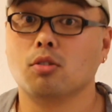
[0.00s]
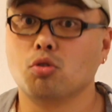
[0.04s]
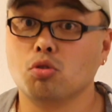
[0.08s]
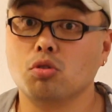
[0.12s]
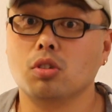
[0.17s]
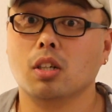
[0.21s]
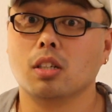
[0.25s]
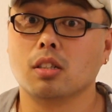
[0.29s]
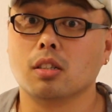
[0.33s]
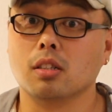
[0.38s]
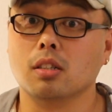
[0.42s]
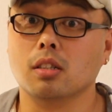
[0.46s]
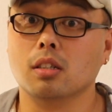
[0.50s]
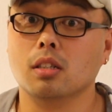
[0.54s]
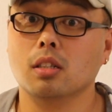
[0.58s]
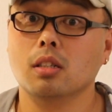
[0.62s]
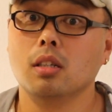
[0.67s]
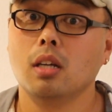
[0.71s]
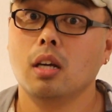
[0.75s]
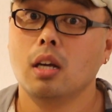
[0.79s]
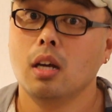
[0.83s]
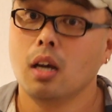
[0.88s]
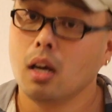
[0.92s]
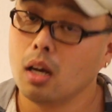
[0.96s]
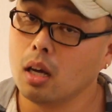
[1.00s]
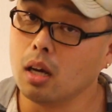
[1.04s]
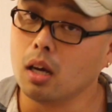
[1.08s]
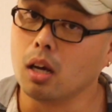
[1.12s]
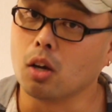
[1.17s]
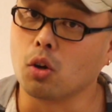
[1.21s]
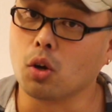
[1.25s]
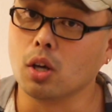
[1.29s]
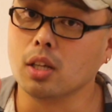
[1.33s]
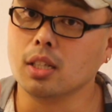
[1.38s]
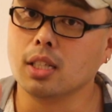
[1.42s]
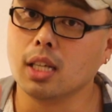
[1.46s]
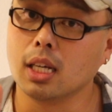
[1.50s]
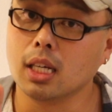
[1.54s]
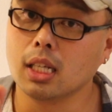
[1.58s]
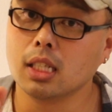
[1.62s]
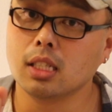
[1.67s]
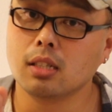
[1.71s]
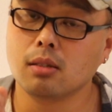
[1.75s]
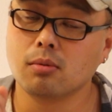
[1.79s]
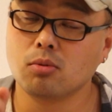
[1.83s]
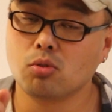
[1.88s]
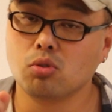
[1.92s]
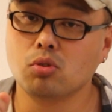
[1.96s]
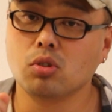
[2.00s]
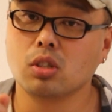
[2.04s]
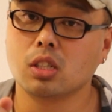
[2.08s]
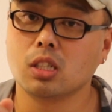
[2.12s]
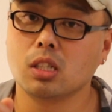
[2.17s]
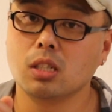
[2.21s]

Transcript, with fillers: 중국에서는 예, 굉장히 지금 중국